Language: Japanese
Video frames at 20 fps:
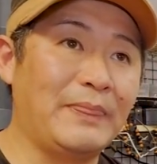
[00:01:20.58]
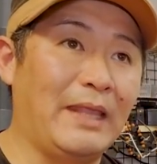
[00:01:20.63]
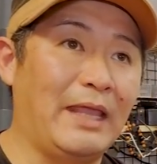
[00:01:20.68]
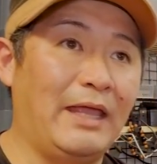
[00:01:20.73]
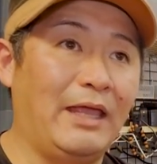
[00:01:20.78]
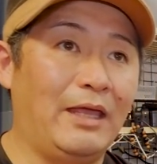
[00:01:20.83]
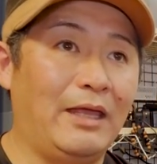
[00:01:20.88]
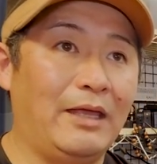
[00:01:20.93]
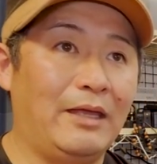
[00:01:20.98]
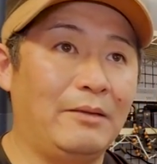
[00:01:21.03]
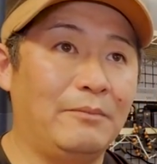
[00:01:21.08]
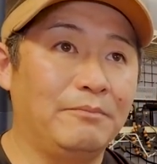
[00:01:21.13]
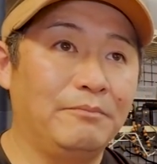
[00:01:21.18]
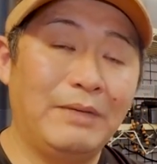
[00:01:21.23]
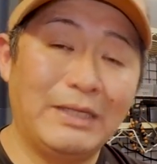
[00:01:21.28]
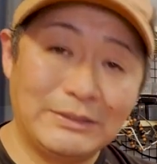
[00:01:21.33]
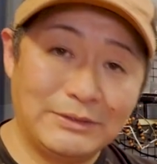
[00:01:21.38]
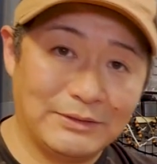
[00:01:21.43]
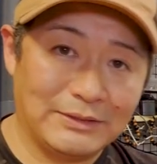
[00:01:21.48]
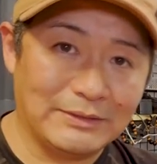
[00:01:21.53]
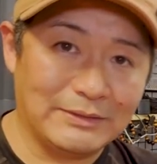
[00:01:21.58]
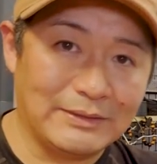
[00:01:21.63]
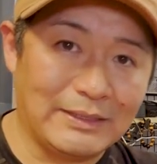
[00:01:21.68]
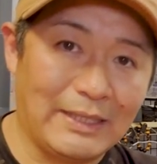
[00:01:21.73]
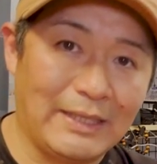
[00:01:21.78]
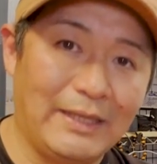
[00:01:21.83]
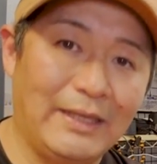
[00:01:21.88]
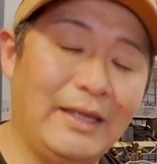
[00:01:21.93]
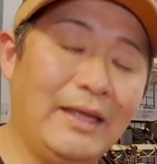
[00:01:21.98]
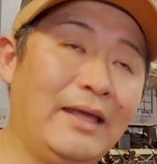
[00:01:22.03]
えー、まずです
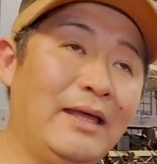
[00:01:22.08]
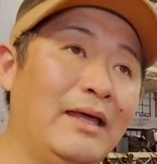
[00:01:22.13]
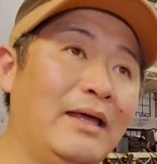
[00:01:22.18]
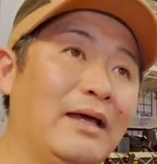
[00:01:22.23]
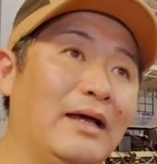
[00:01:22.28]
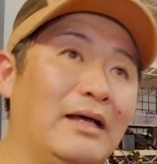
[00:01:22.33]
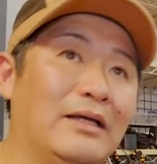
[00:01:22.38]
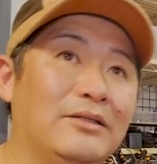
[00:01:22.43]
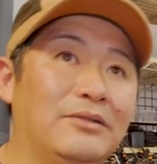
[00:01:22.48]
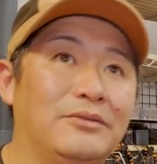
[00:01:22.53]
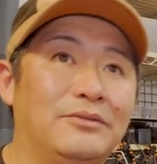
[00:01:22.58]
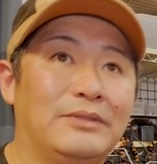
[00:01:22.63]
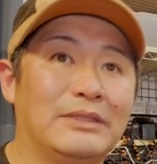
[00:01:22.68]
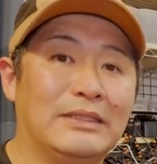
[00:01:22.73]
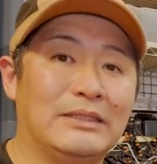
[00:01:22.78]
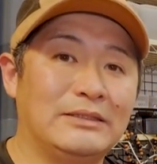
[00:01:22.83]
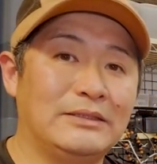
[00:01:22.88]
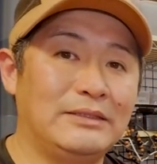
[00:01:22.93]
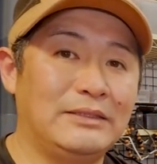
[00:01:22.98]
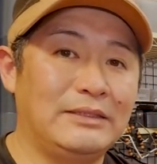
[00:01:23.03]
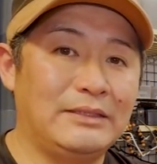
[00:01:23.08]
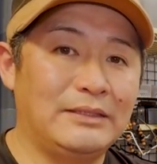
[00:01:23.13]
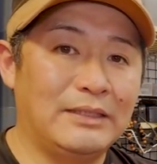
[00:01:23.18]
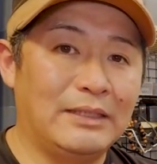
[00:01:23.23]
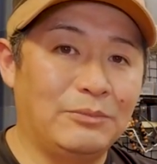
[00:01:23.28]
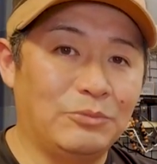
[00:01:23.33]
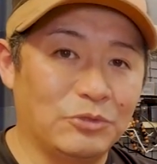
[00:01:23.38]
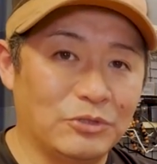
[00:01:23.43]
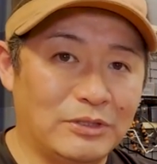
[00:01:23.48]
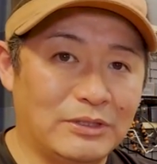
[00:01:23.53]
ねあの私
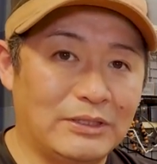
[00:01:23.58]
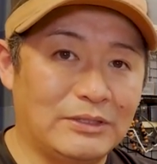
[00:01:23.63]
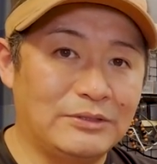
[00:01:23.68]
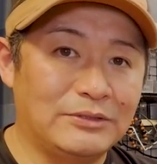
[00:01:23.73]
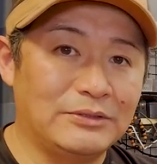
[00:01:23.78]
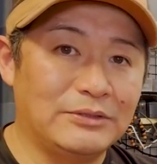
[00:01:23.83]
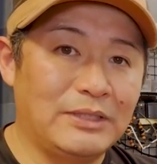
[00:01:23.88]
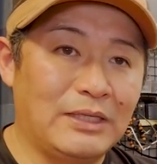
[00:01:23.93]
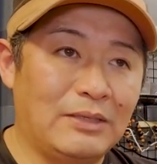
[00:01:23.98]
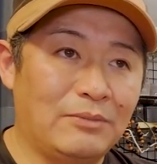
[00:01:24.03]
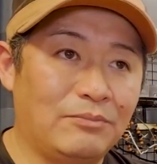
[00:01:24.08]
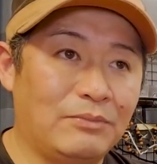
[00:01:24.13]
が持ってる、